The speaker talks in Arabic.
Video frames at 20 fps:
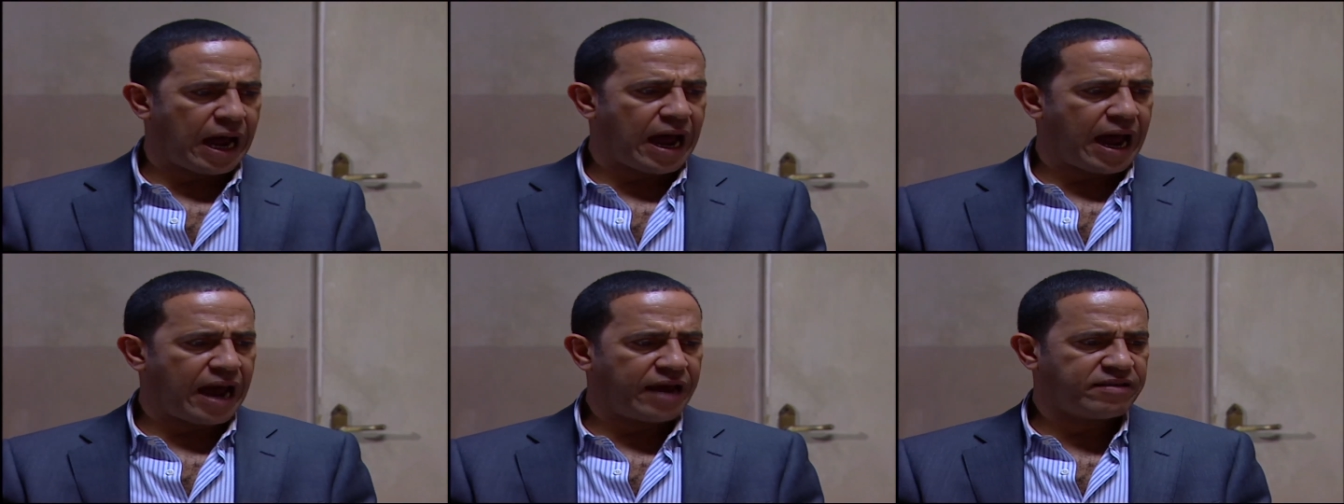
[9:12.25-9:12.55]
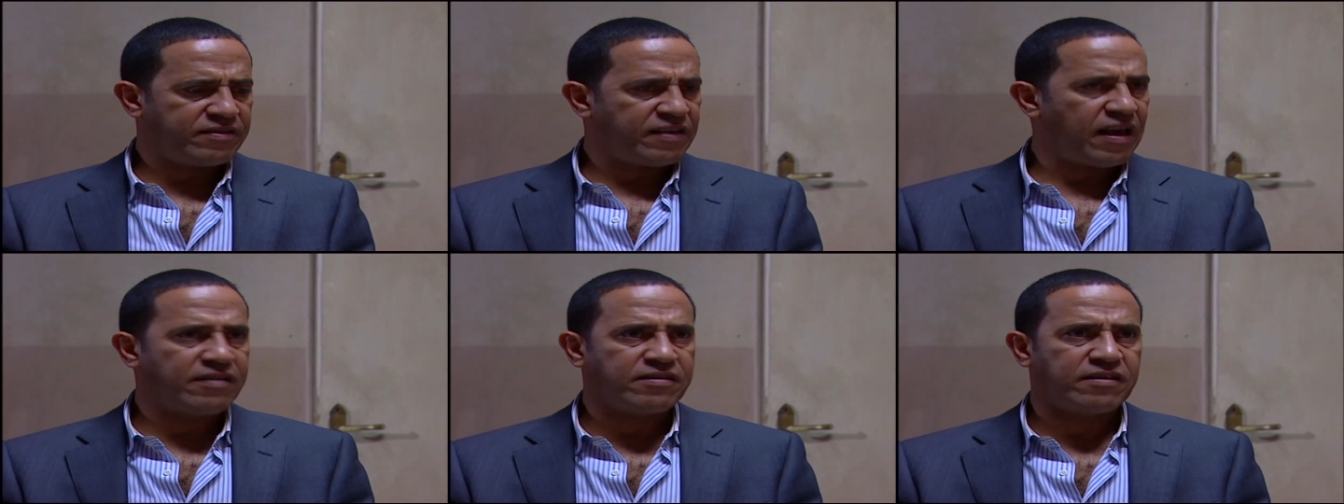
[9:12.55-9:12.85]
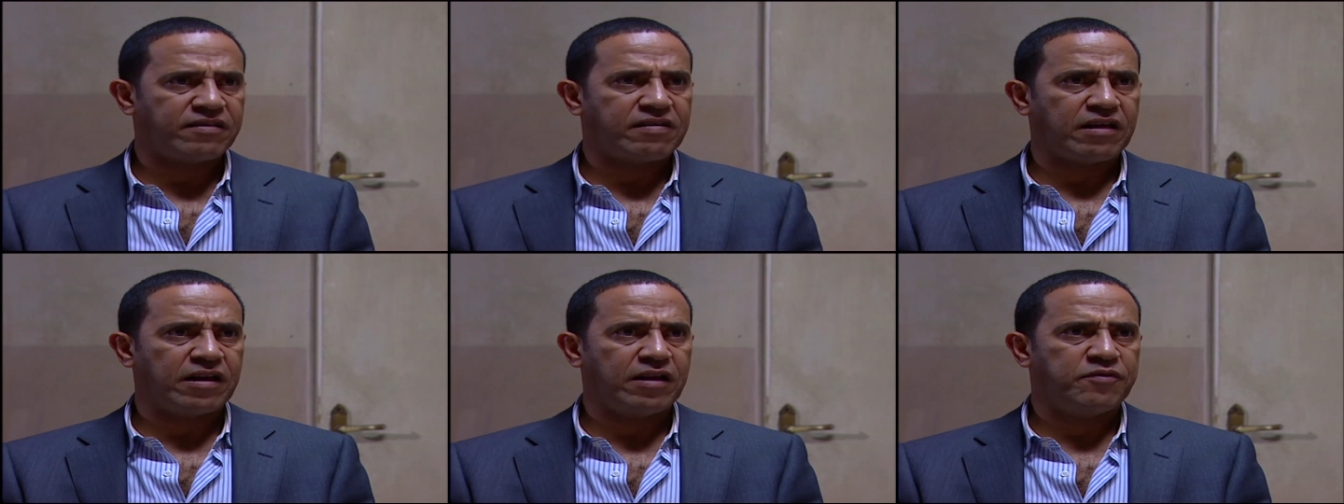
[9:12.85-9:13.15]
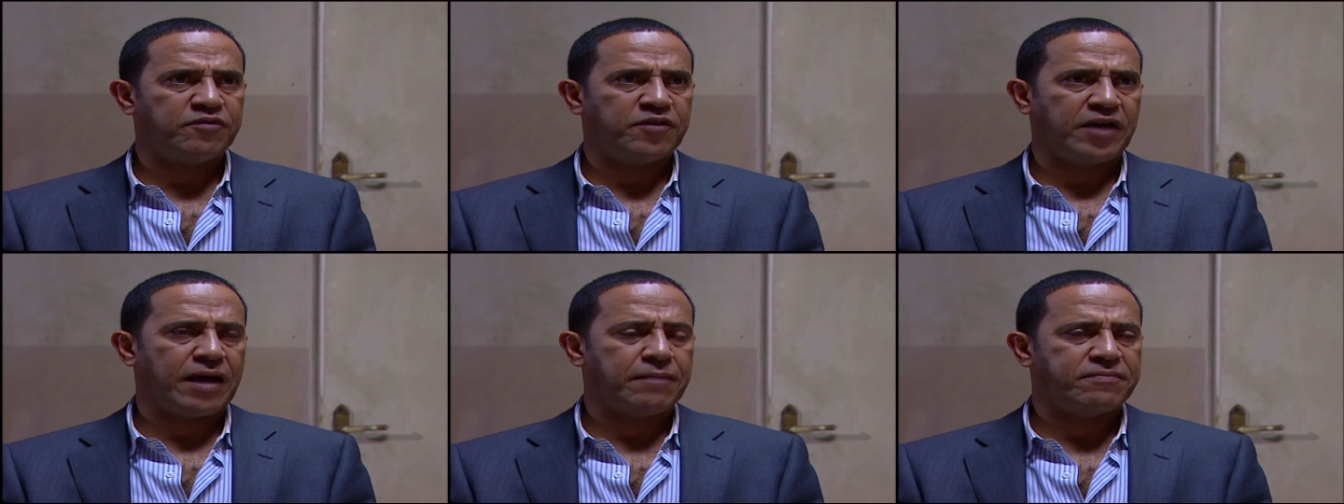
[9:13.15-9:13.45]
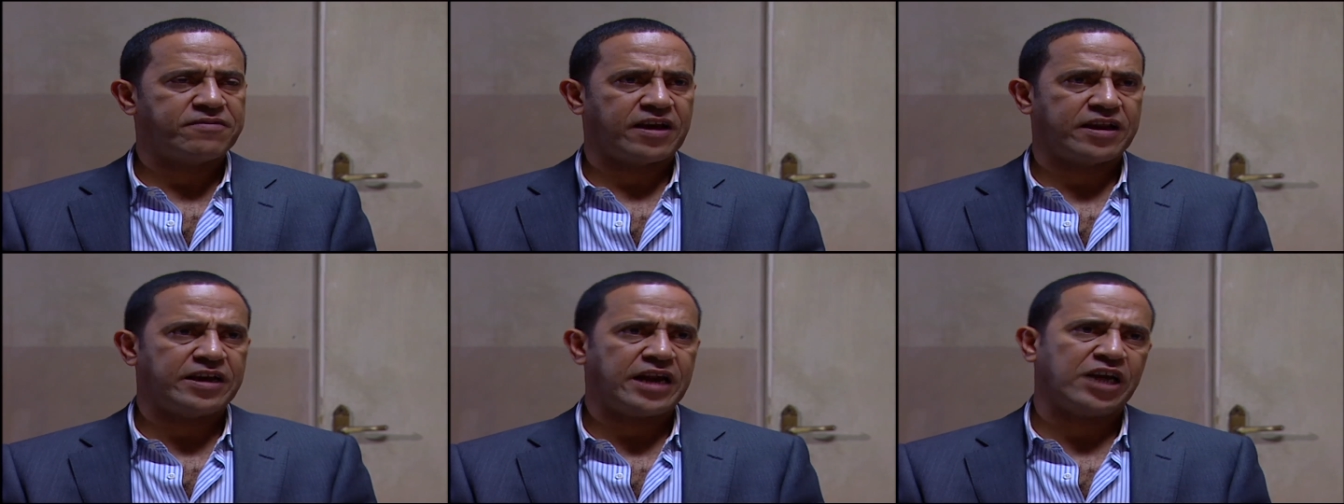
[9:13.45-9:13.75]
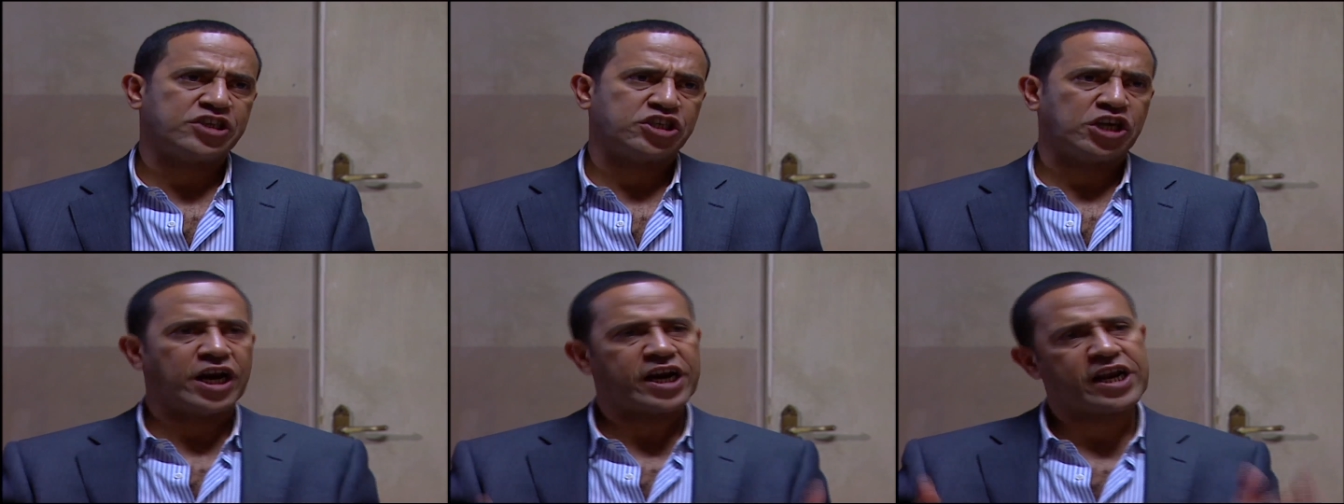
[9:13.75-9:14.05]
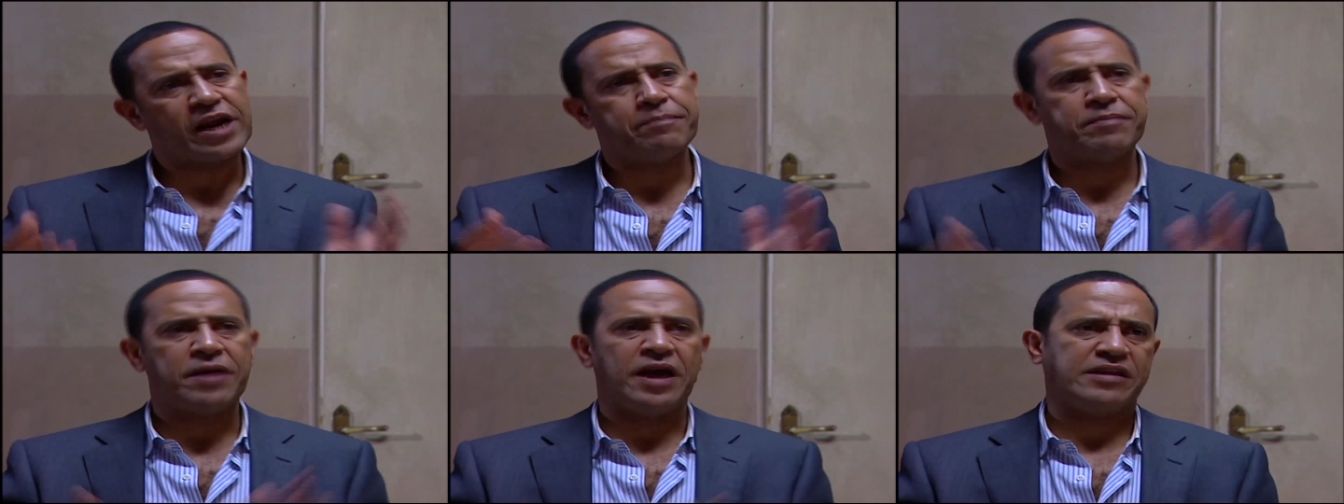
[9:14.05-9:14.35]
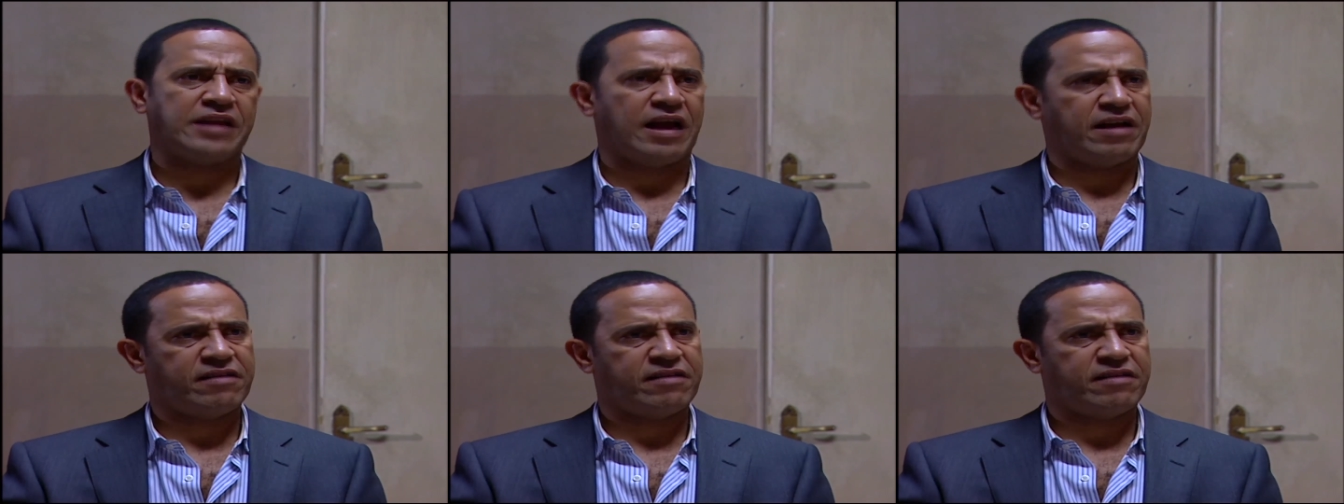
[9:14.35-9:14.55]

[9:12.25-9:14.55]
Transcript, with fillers: عايز حد يسلفني 5 جنيه عشان اركب بيها